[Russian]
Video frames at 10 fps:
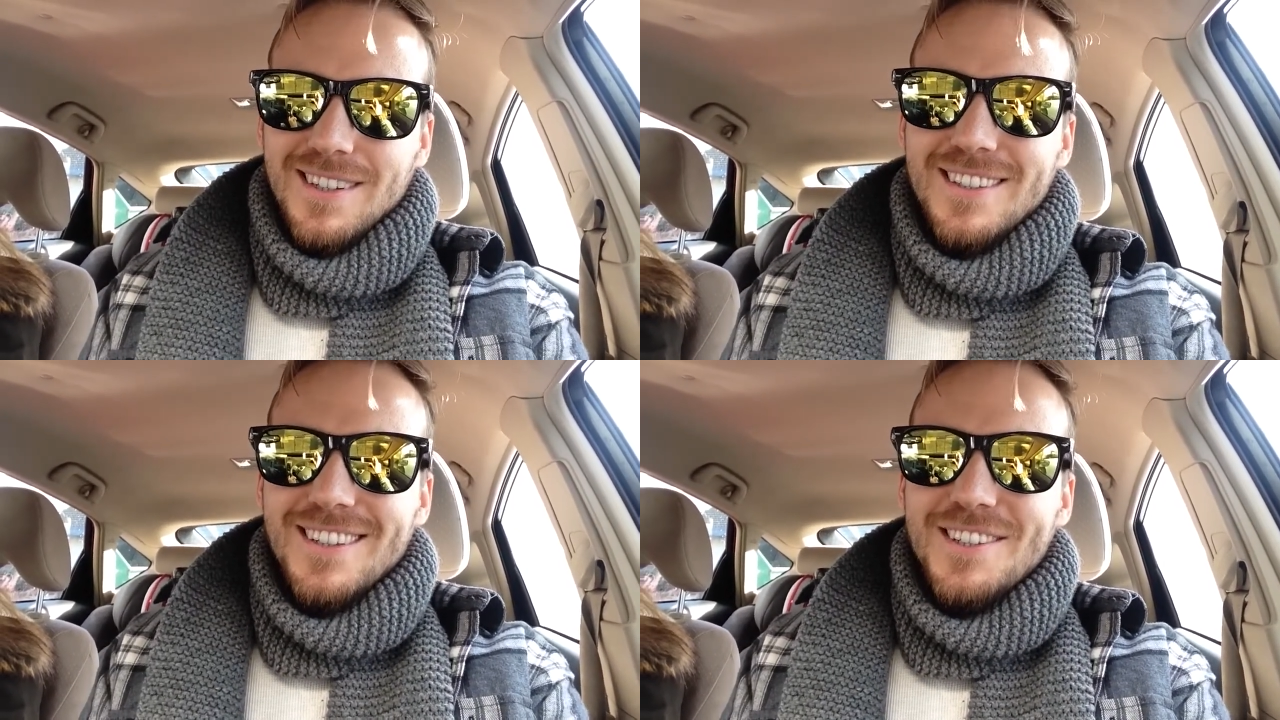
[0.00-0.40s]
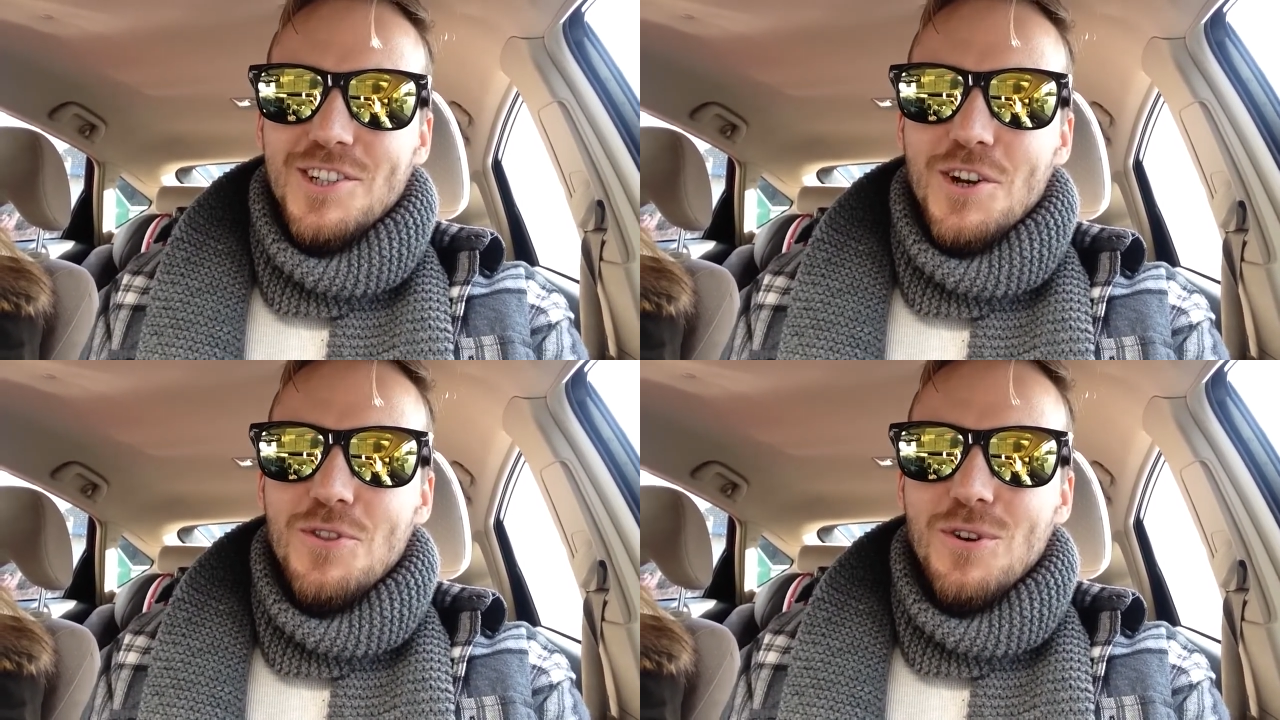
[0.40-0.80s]

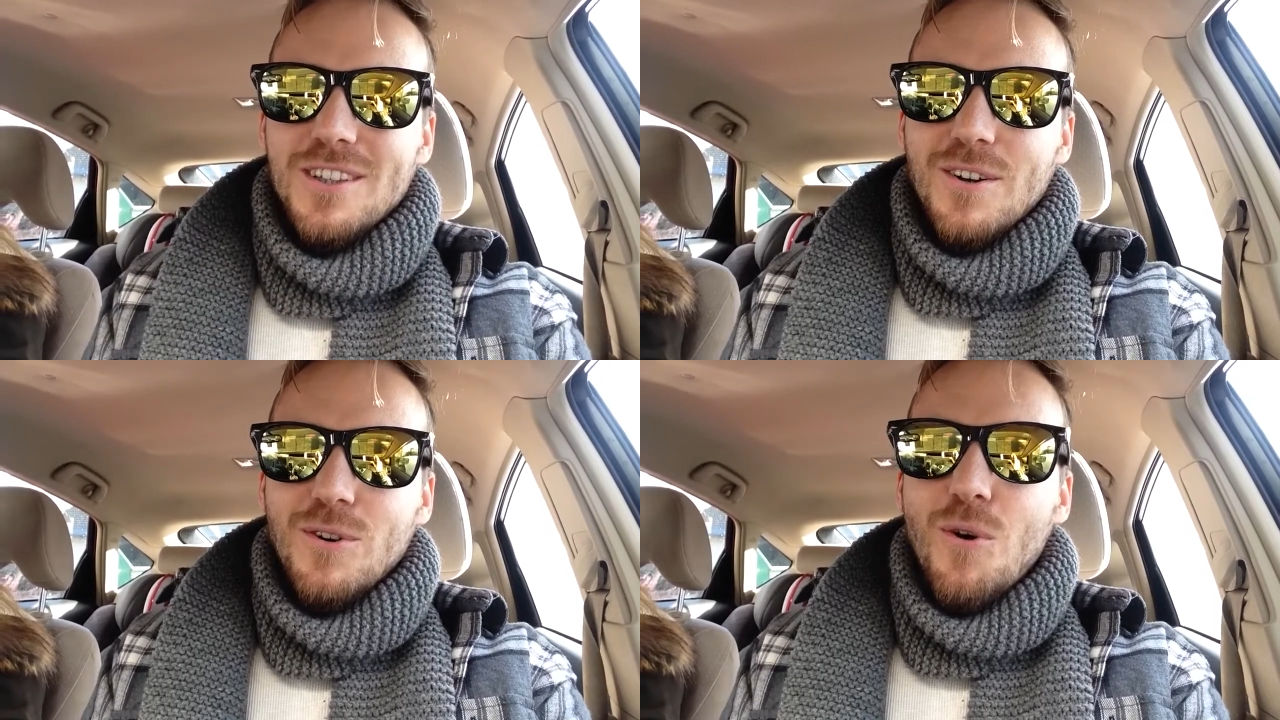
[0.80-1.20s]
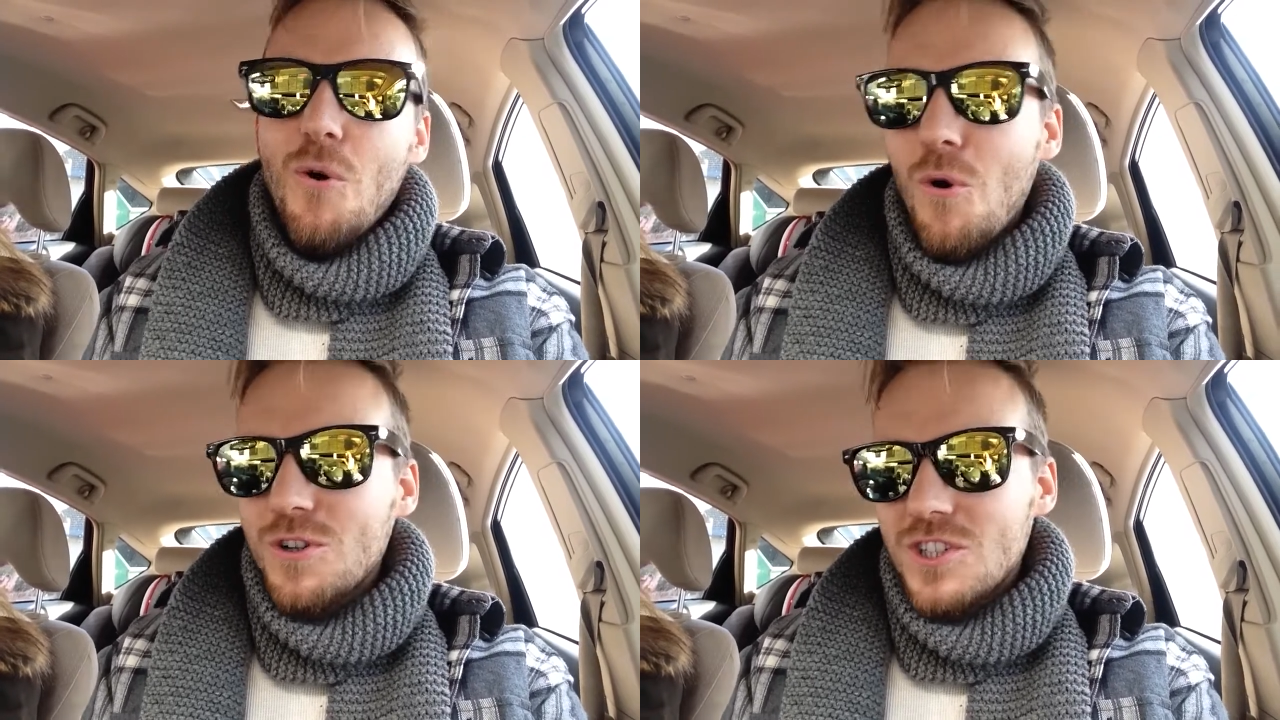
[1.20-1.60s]
очередной такой
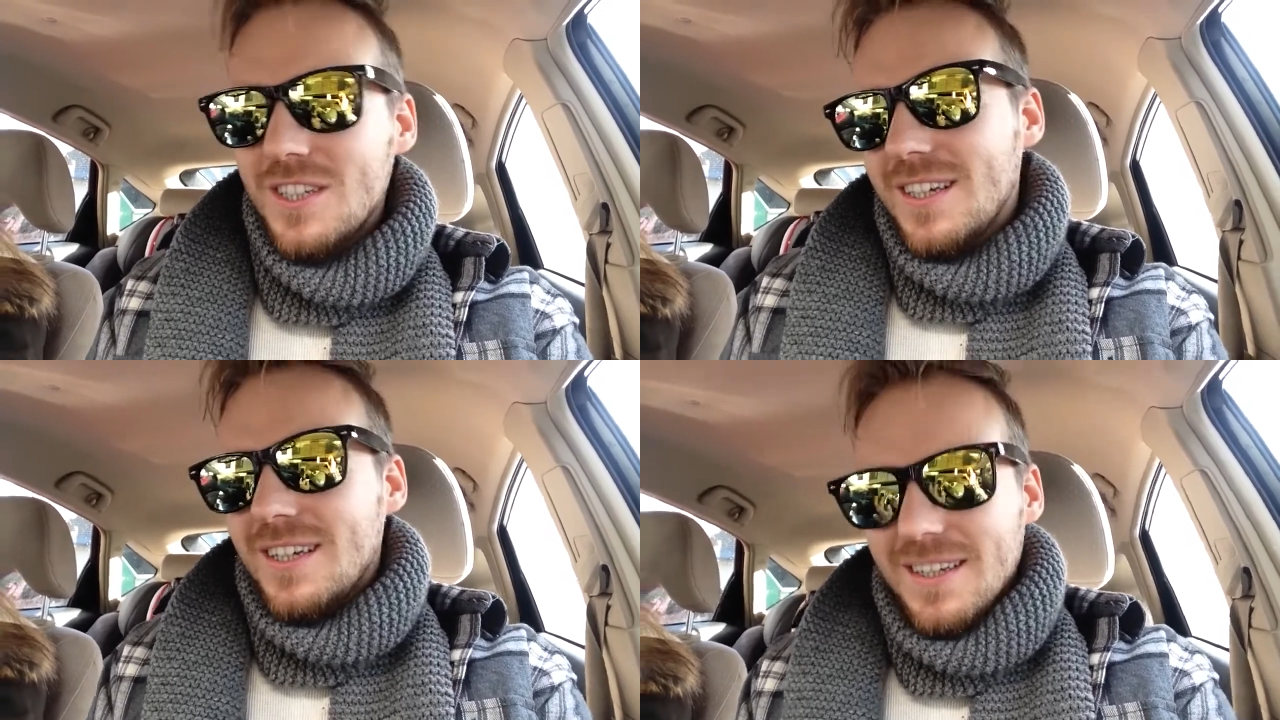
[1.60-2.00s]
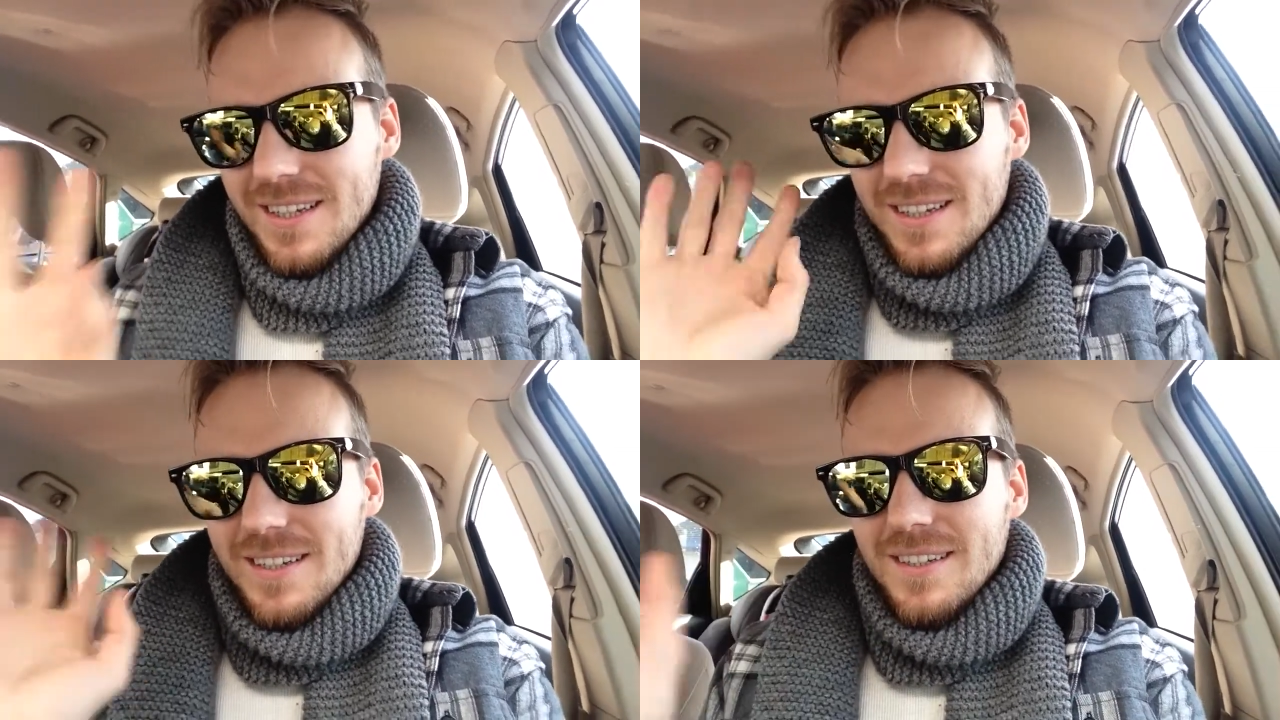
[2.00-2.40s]
очень
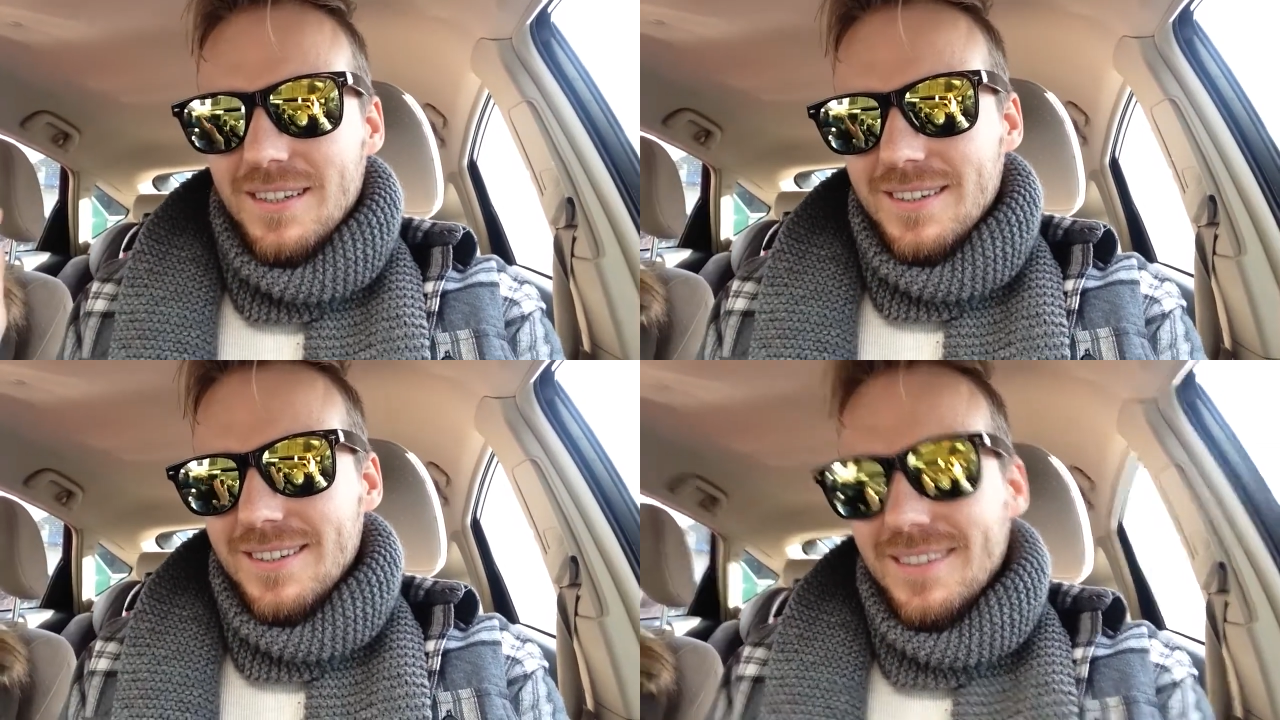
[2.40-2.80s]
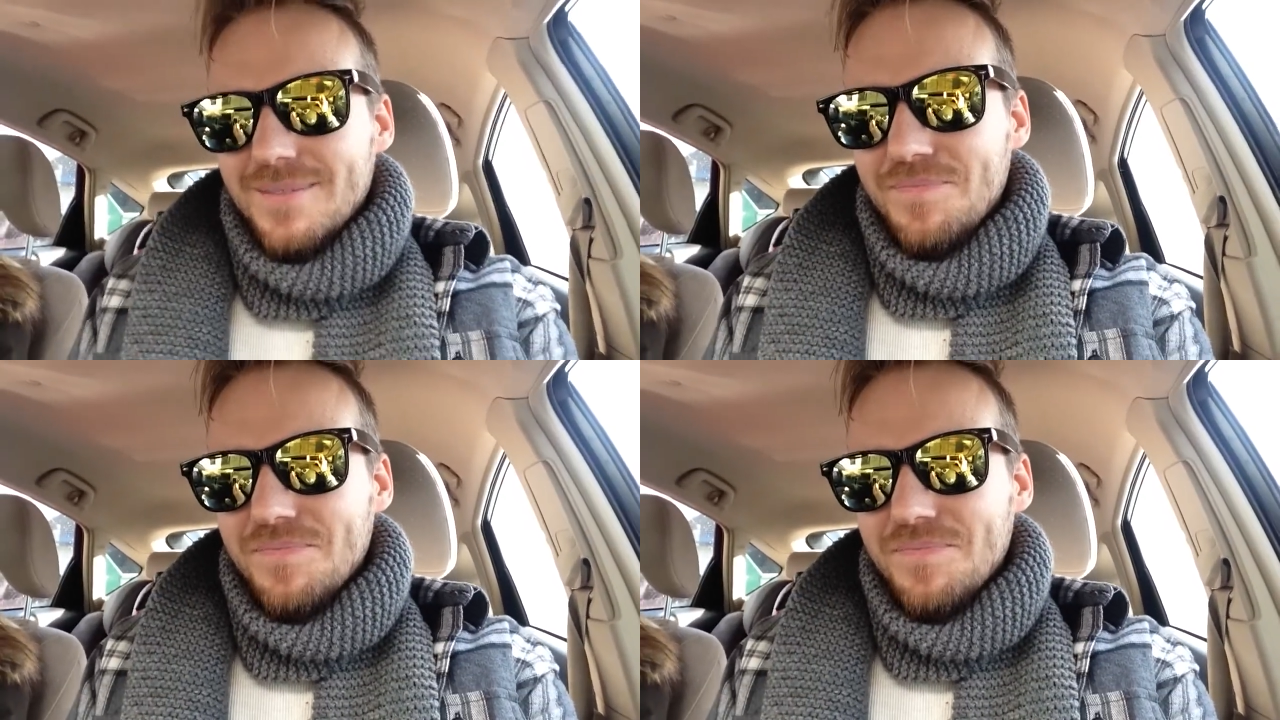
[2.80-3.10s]
э,